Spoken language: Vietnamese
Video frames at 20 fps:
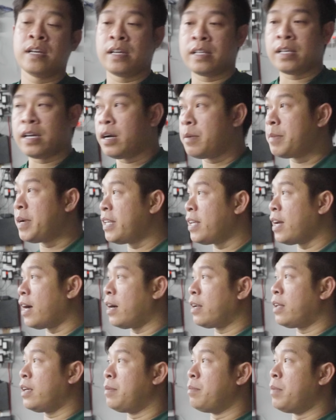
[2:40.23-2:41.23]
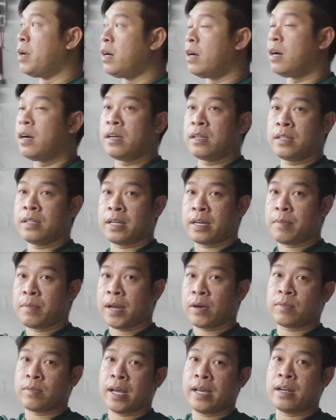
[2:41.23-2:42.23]
nhưng bây giờ thì mưa thì các
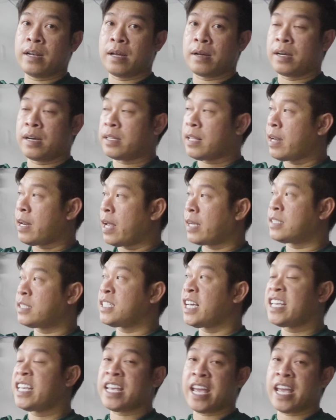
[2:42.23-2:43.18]
bạn thấy là người ta đang xây